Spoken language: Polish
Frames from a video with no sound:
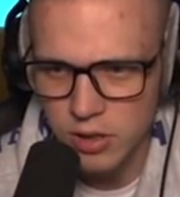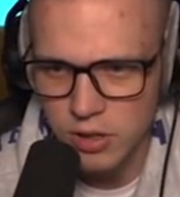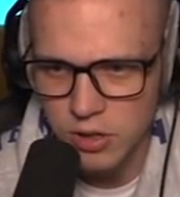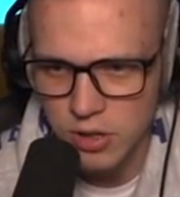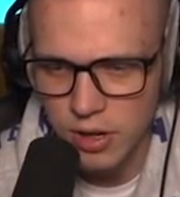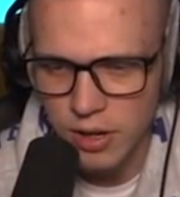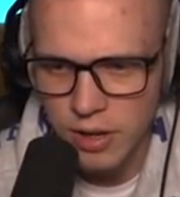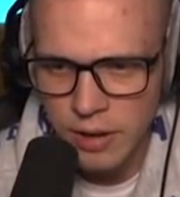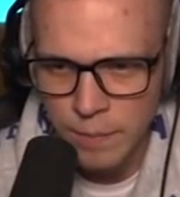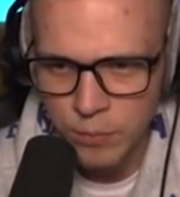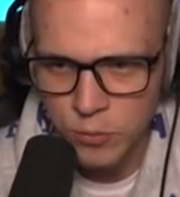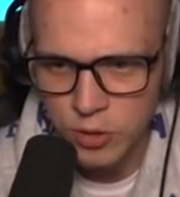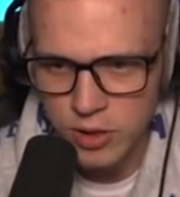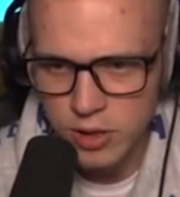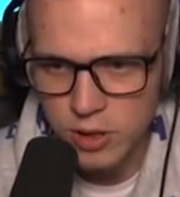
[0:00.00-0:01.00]
też nie.
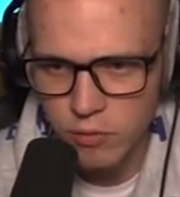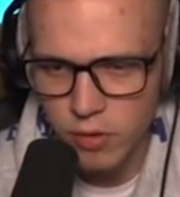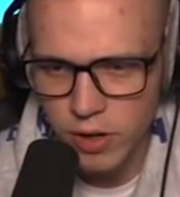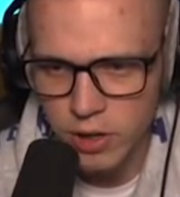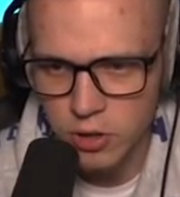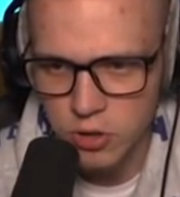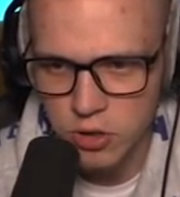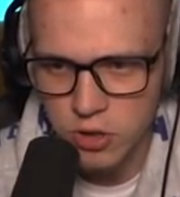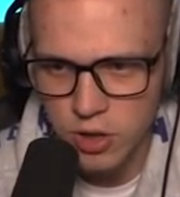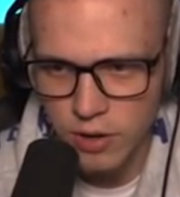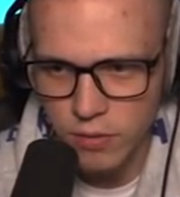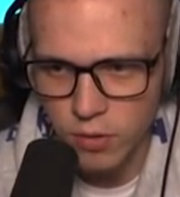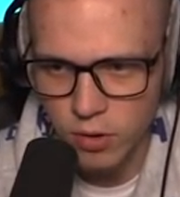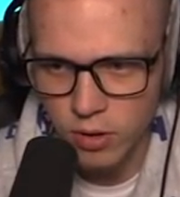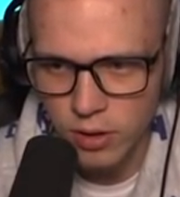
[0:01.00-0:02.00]
Tu jest znowu jakieś
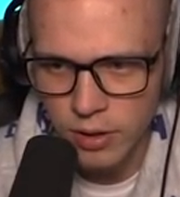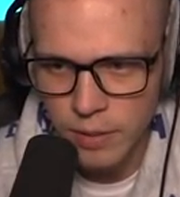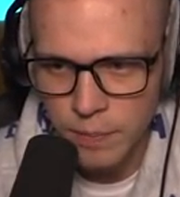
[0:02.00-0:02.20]
drzewo.